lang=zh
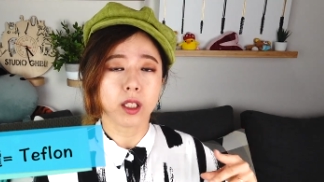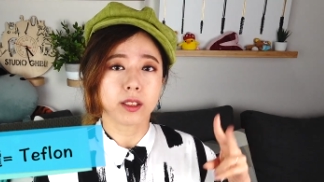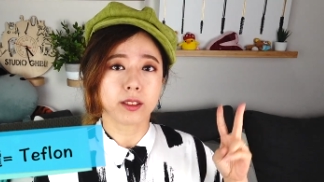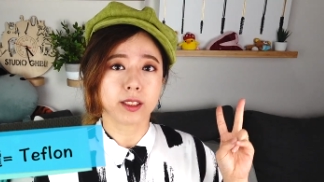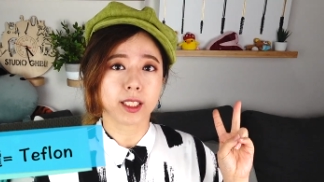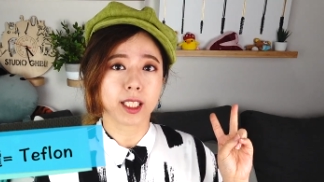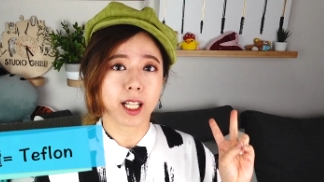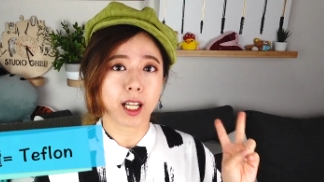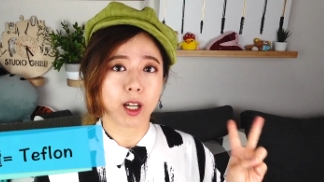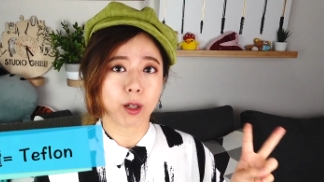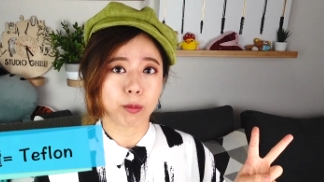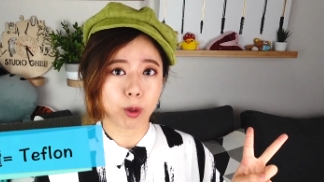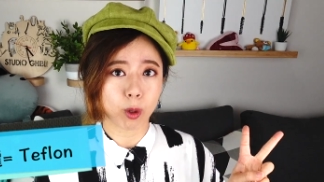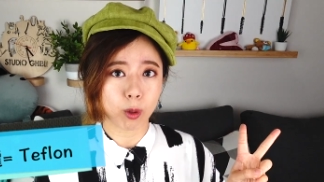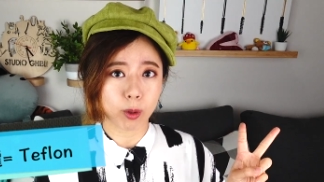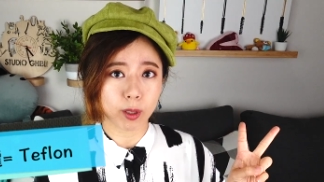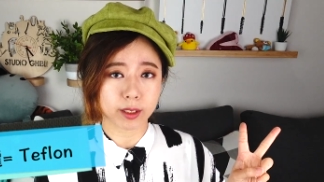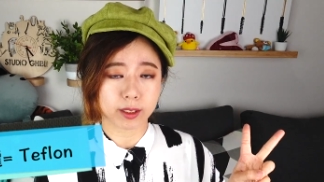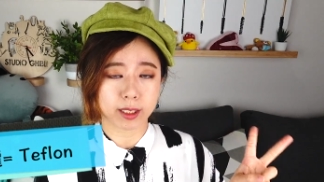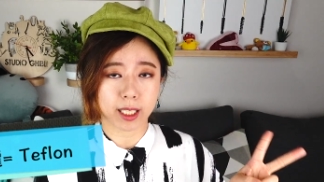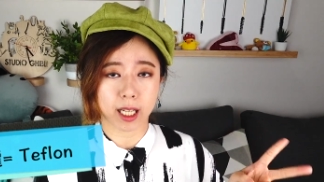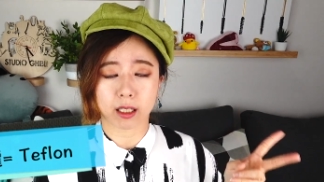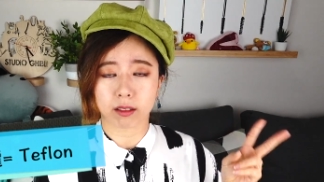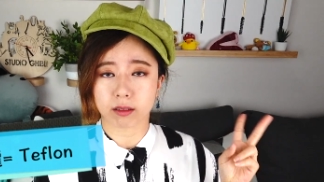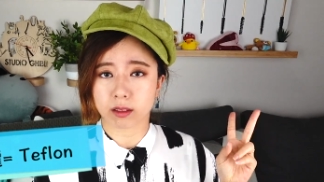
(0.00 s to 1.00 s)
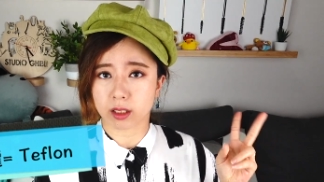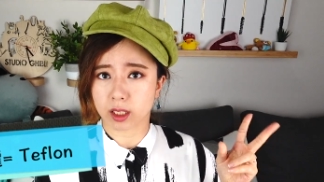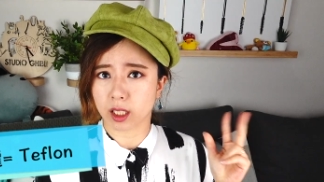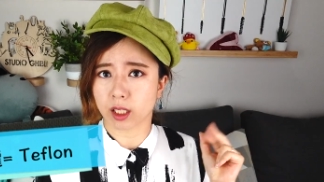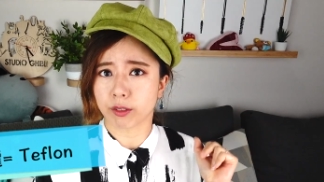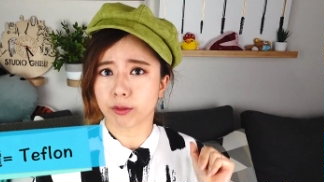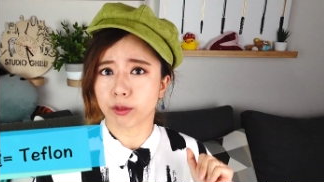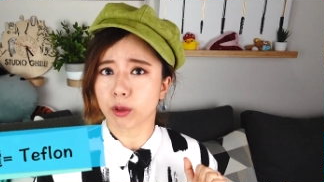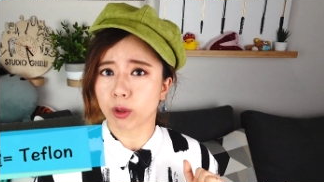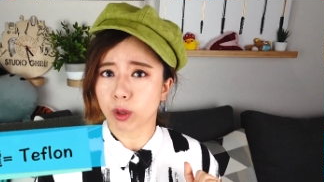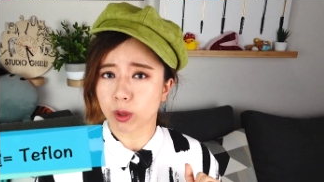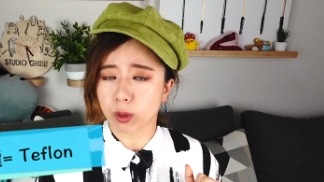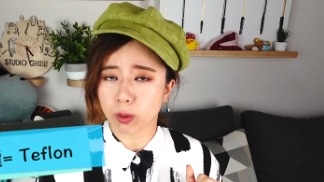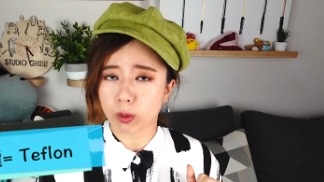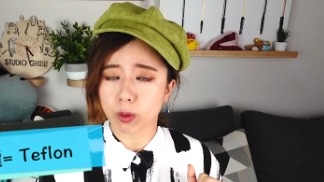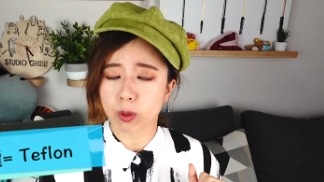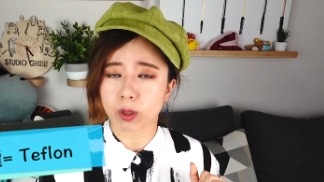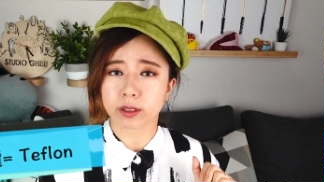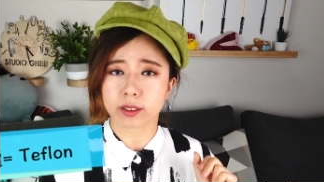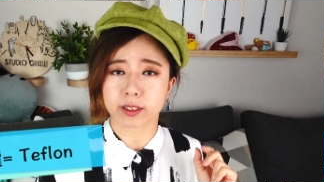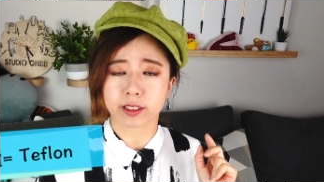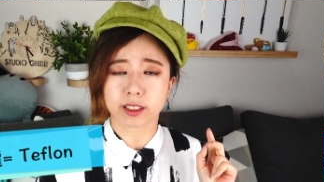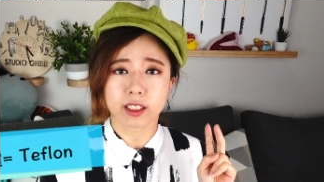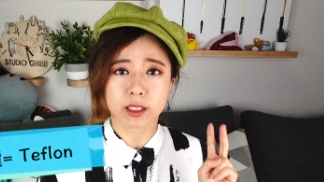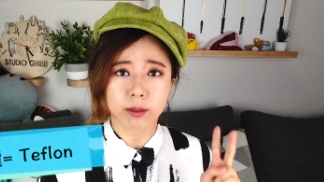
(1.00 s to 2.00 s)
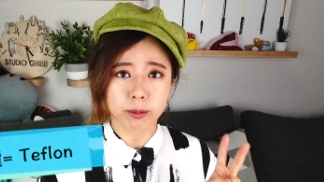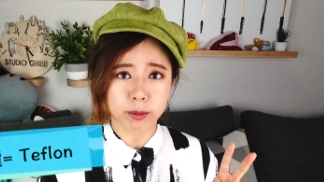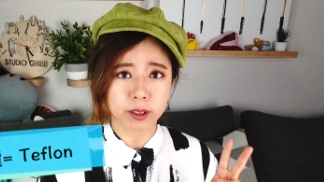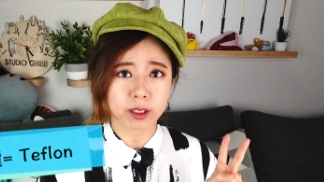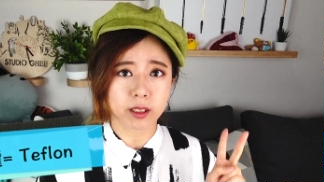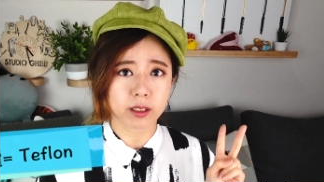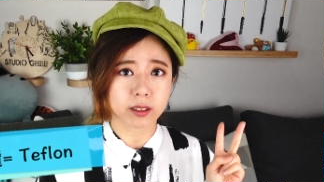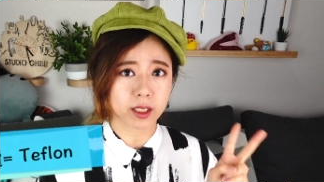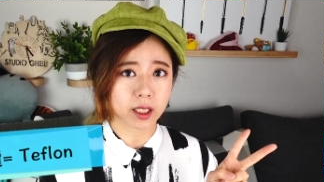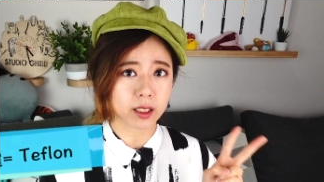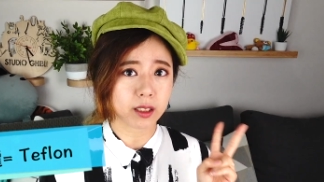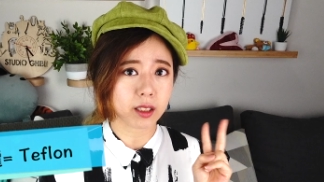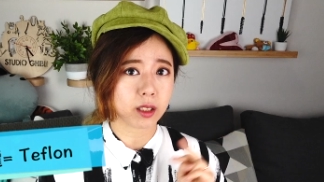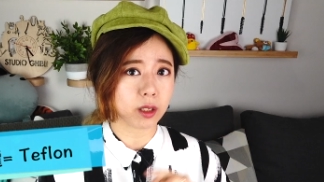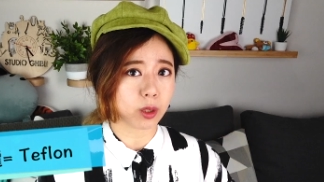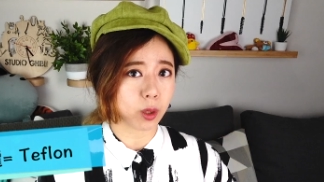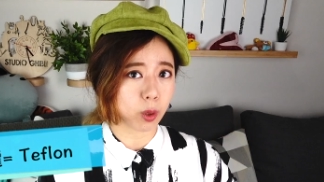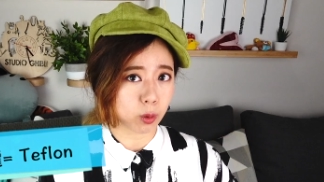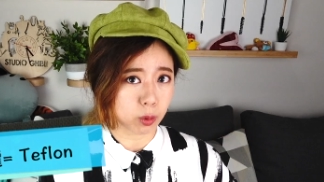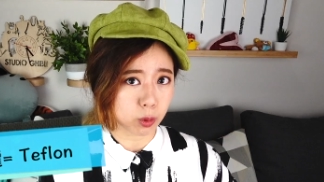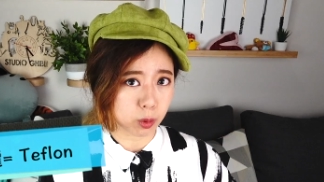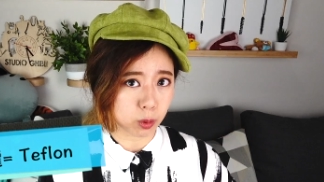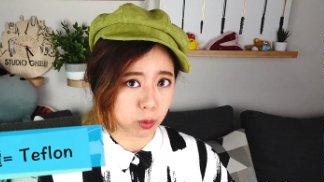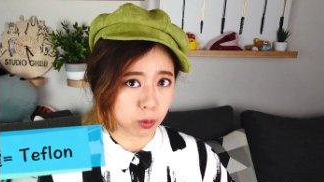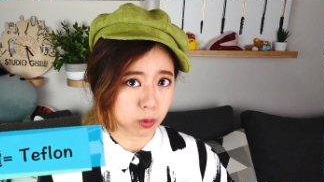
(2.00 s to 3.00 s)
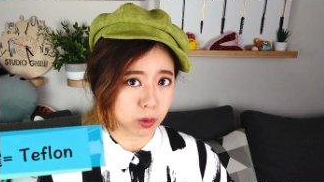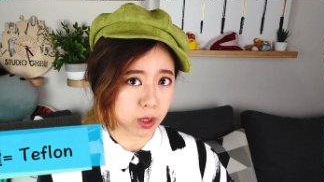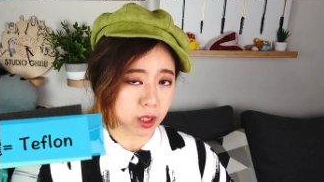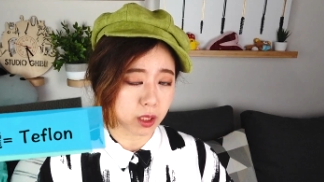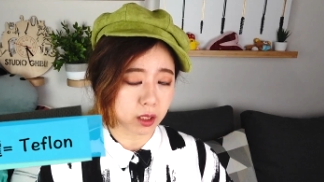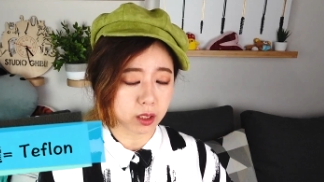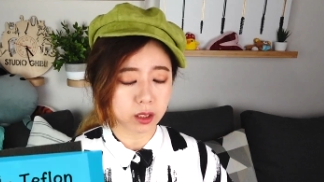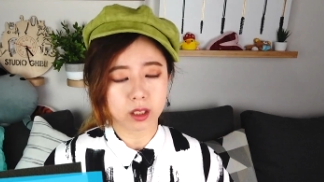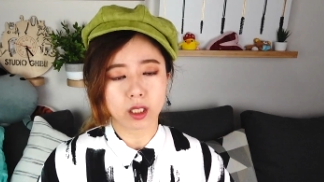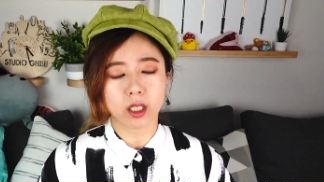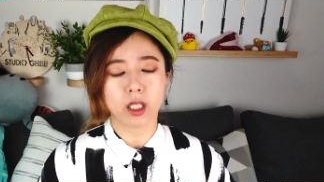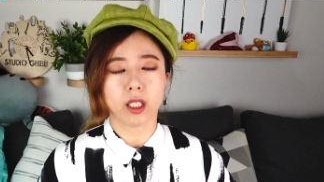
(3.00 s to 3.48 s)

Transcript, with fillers: 再来，我们会讲铁氟蓉锅是不是真的有毒呢？